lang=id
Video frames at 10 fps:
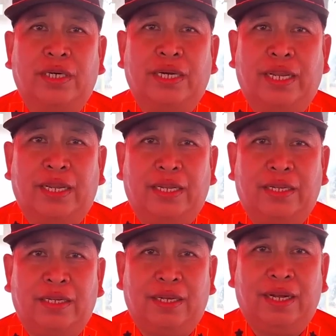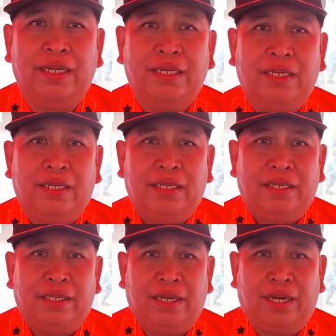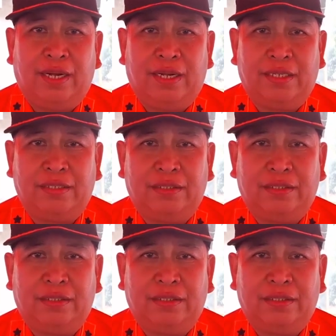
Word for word: nenek ya, yang